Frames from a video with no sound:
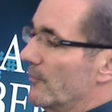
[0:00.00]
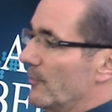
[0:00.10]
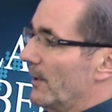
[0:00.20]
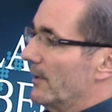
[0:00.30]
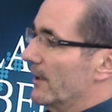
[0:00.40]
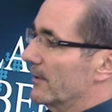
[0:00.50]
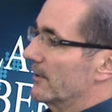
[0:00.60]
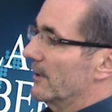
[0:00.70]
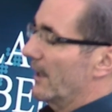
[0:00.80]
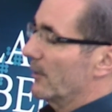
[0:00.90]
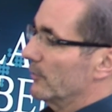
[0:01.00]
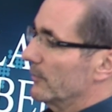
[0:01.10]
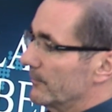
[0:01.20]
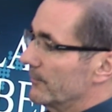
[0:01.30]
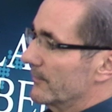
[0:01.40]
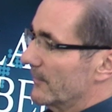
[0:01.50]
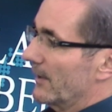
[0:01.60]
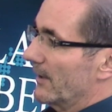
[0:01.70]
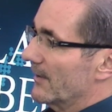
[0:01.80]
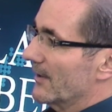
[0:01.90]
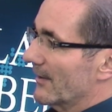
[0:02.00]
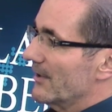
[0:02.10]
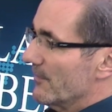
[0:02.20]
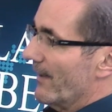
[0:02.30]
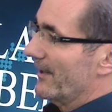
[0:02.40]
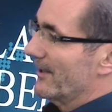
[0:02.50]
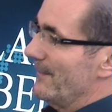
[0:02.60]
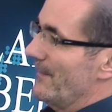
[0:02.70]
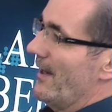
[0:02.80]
wo man dachte, na hallo, dann geht es jetzt nicht weiter.